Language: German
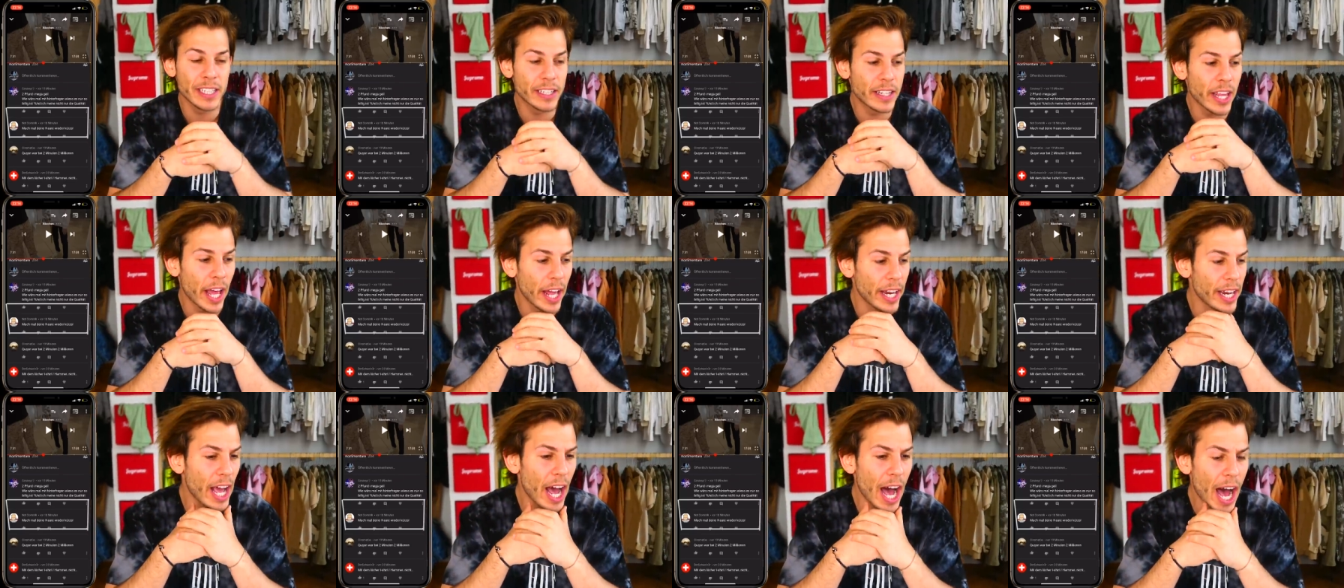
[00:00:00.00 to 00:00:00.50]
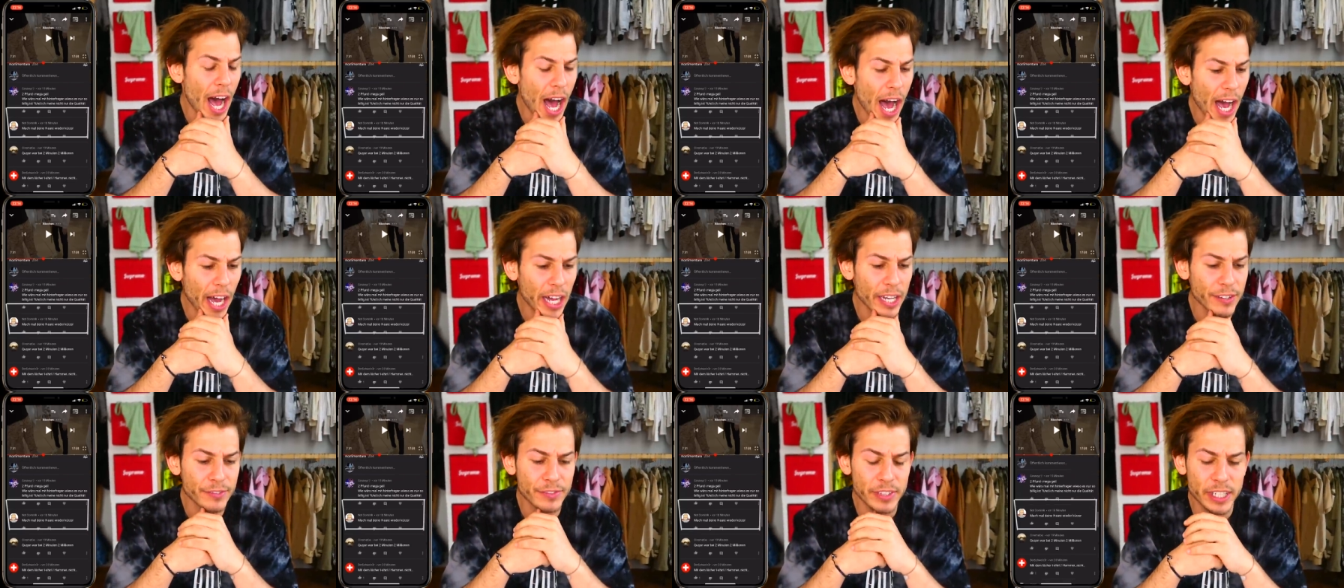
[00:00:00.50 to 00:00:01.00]
dir deine
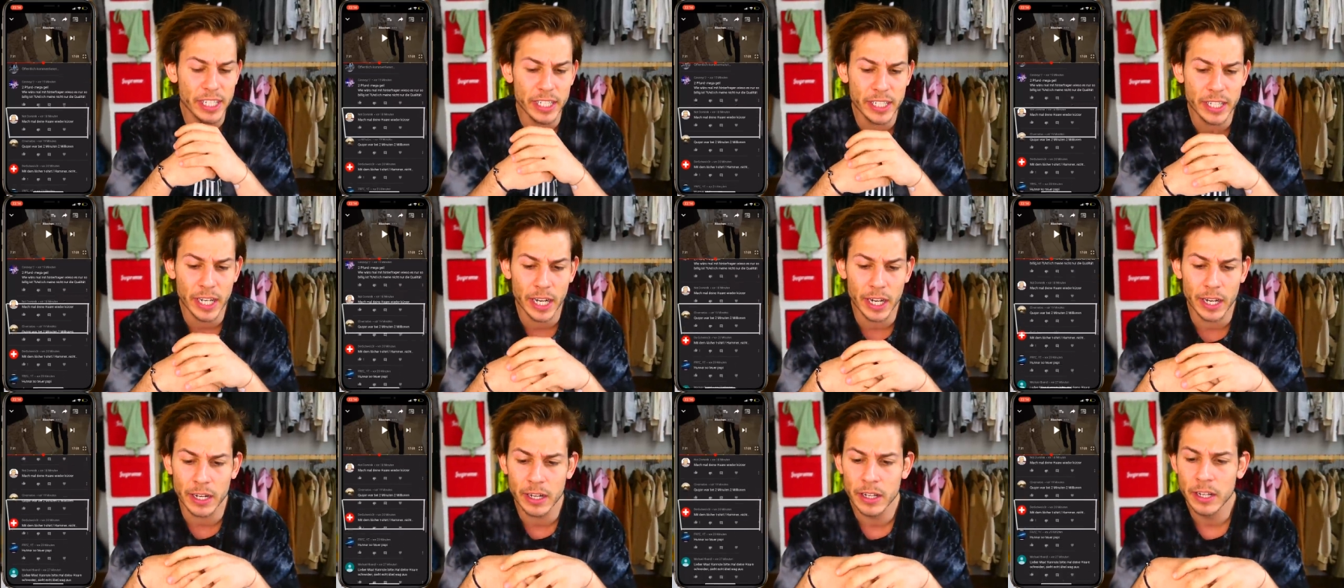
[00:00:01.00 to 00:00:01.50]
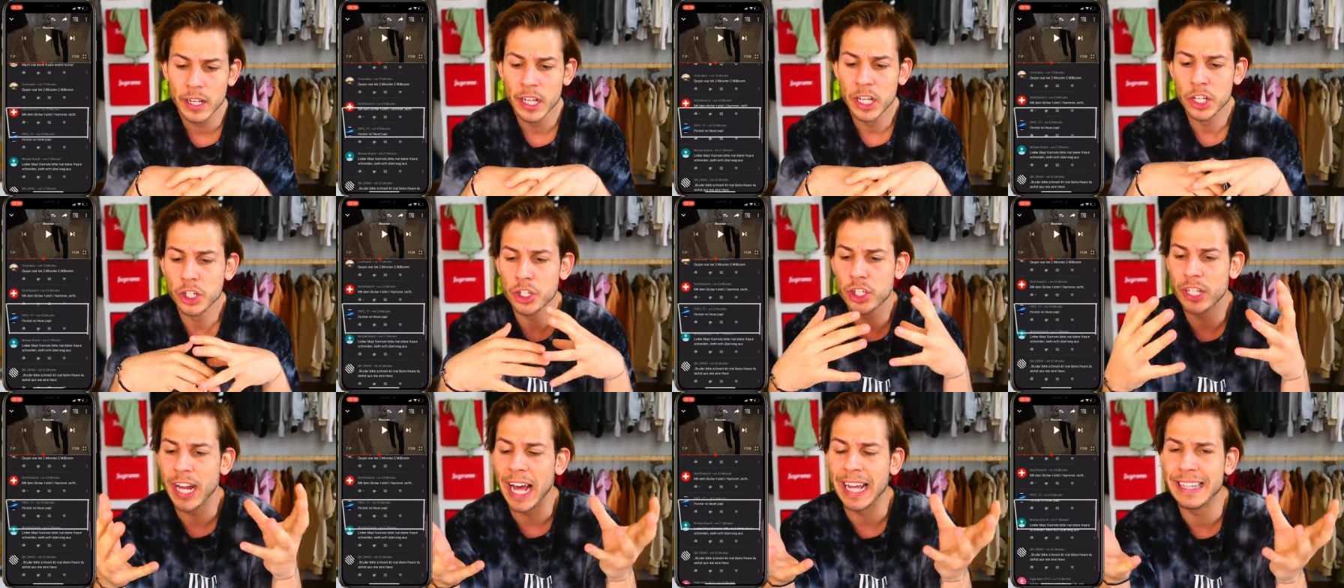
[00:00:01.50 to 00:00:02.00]
Haare wieder,
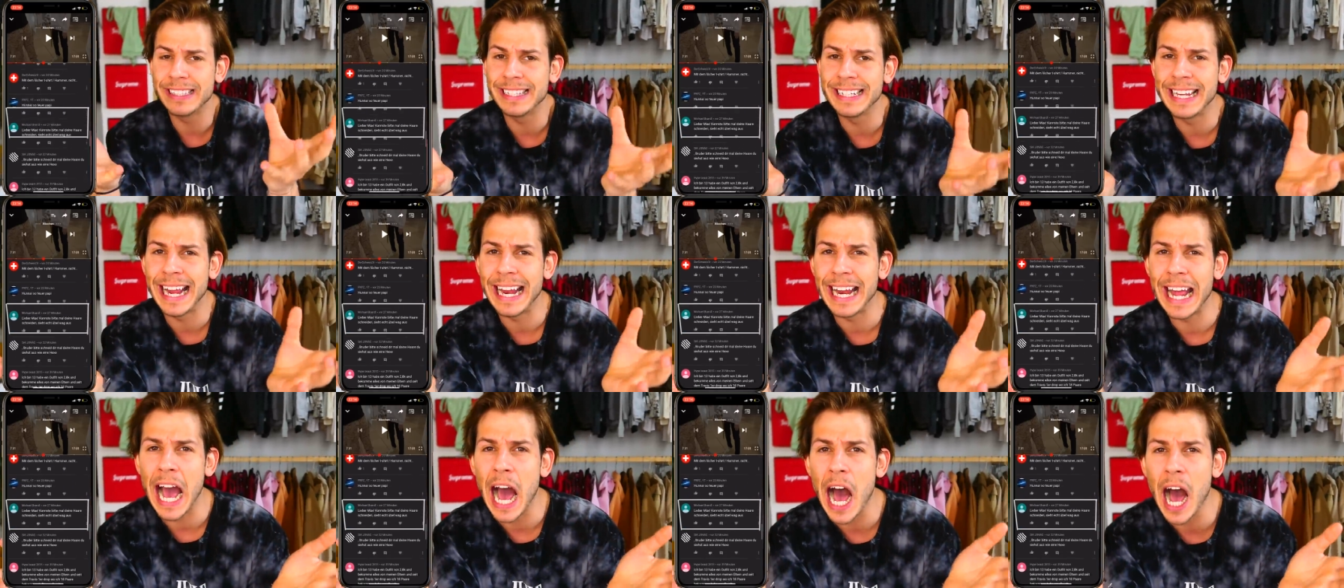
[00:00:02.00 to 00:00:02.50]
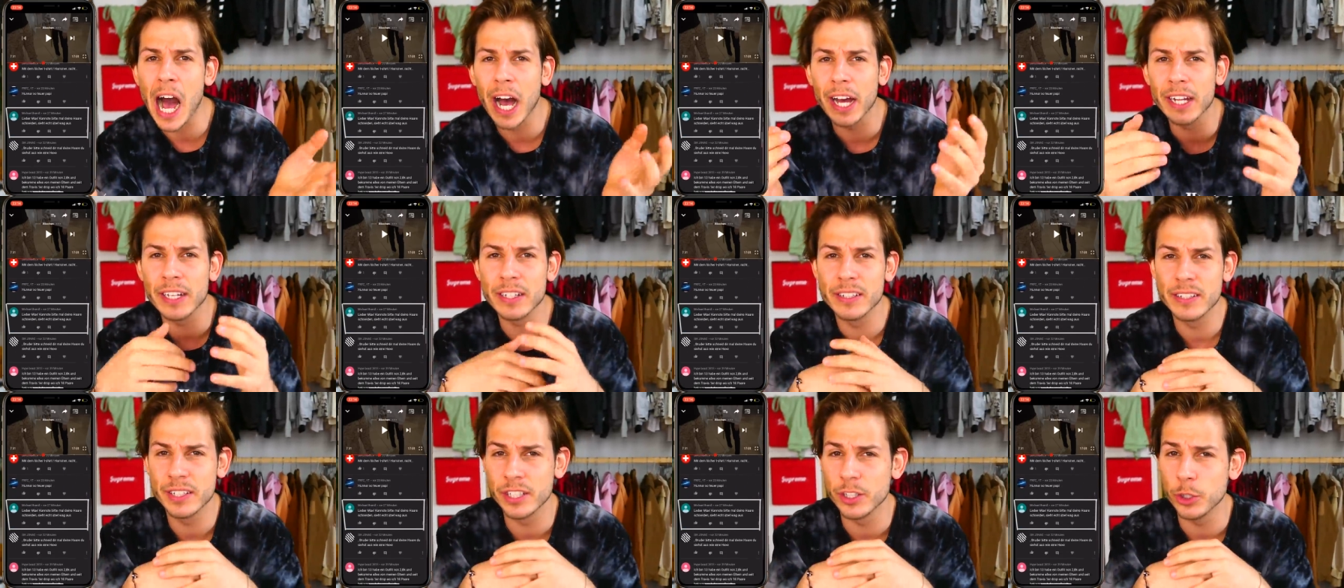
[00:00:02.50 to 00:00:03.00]
schneid dir deine
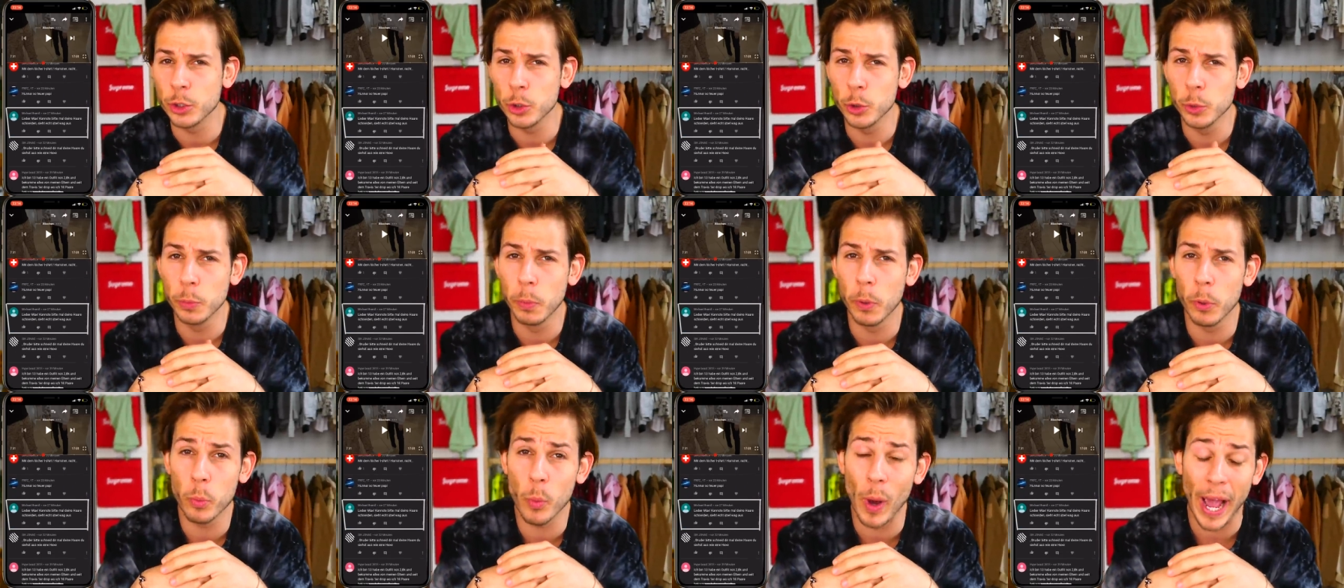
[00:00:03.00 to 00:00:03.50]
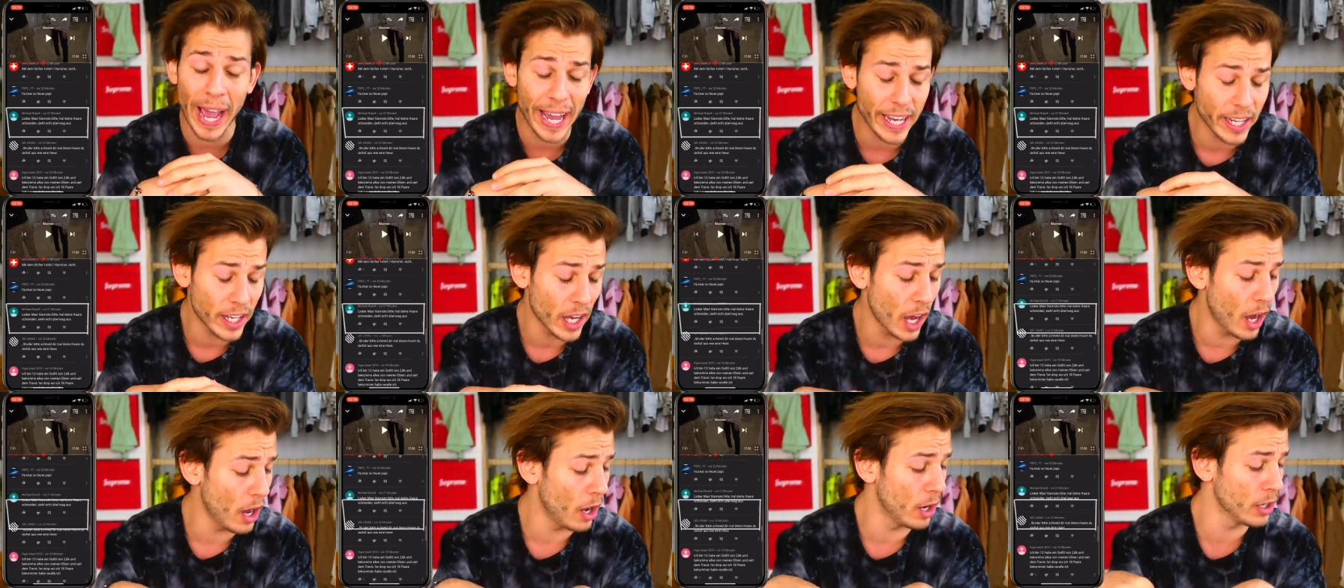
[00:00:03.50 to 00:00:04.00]
Haare, das sieht übel
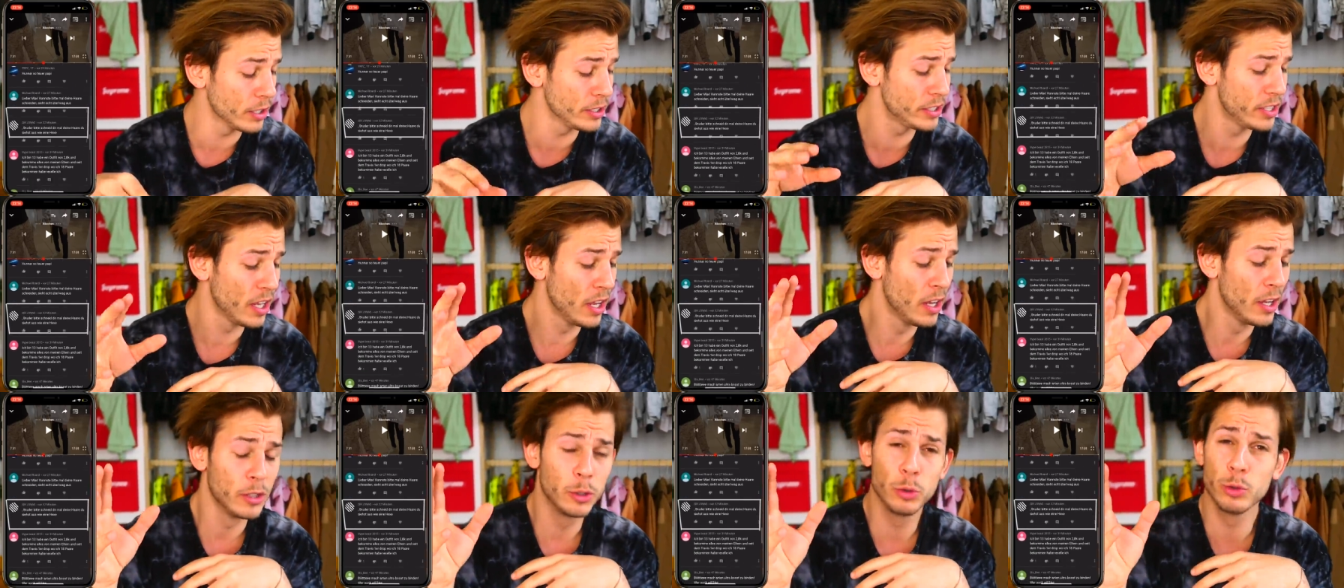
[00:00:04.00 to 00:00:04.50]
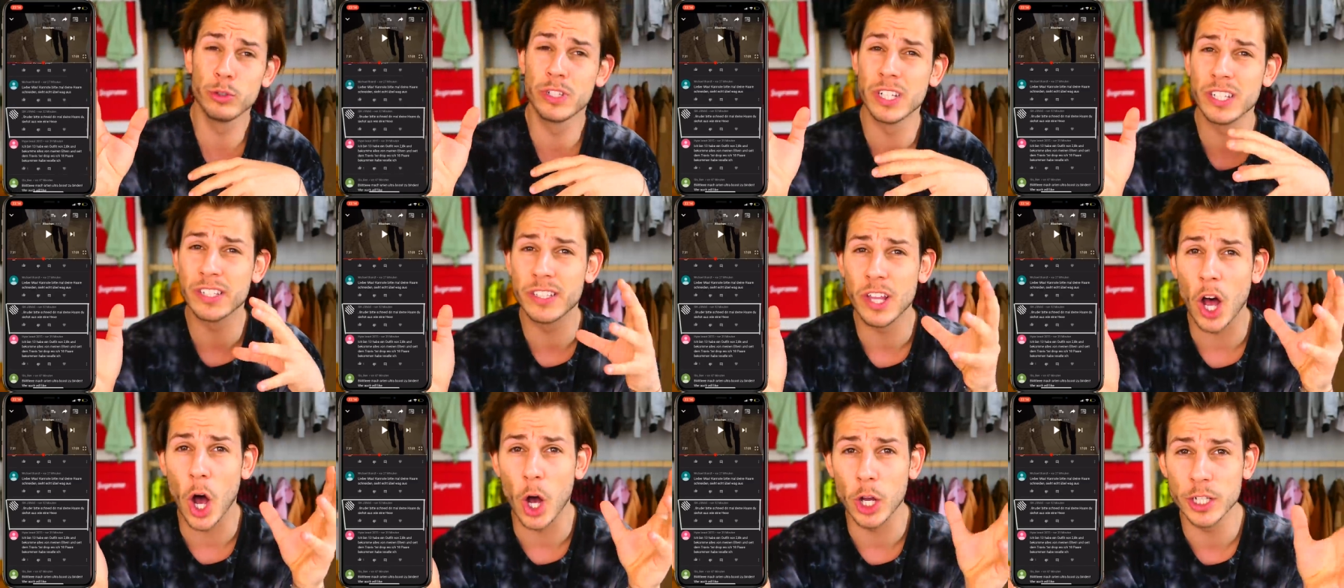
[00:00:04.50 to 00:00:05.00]
wack aus, du
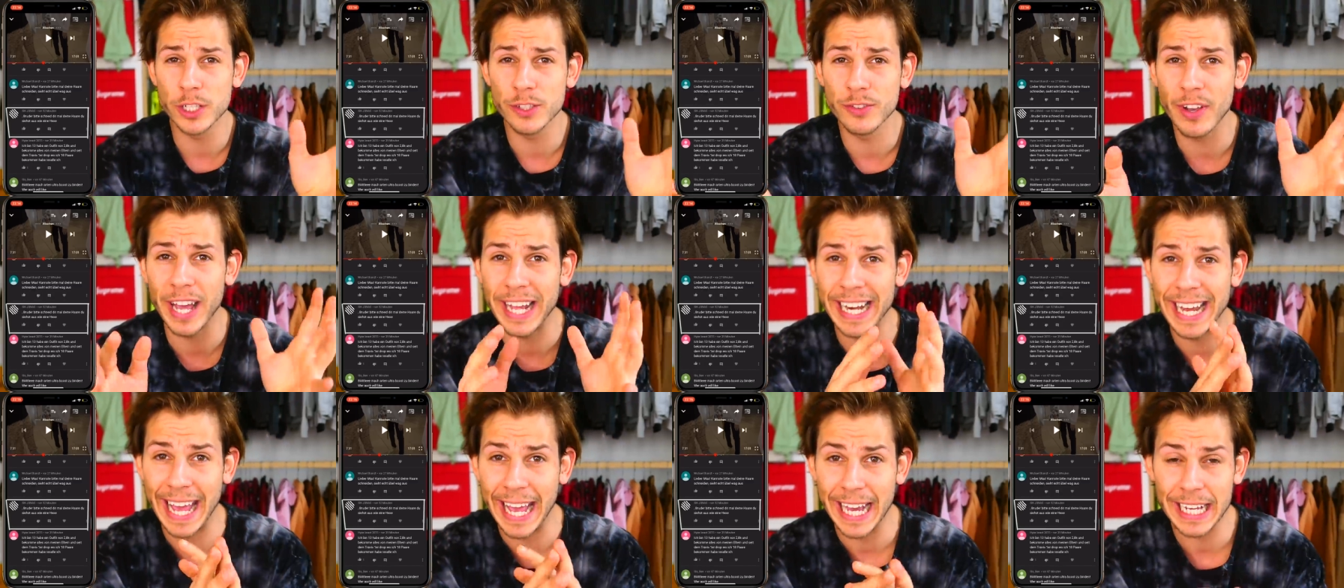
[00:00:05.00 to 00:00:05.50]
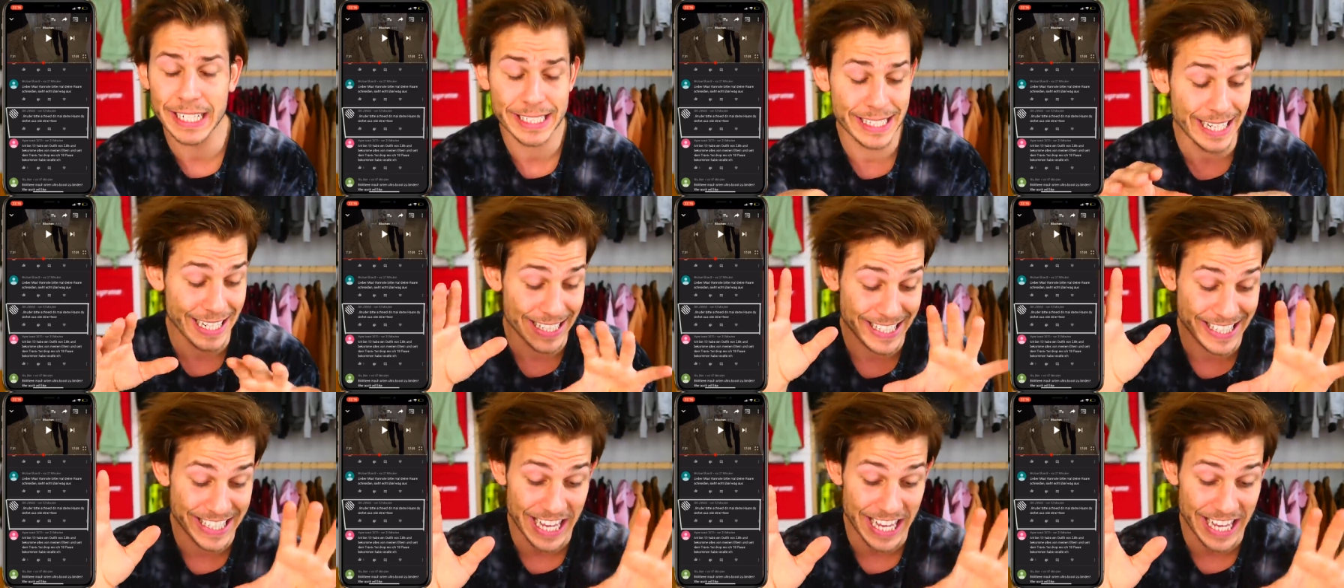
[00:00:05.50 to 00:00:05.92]
siehst aus wie eine Hexe.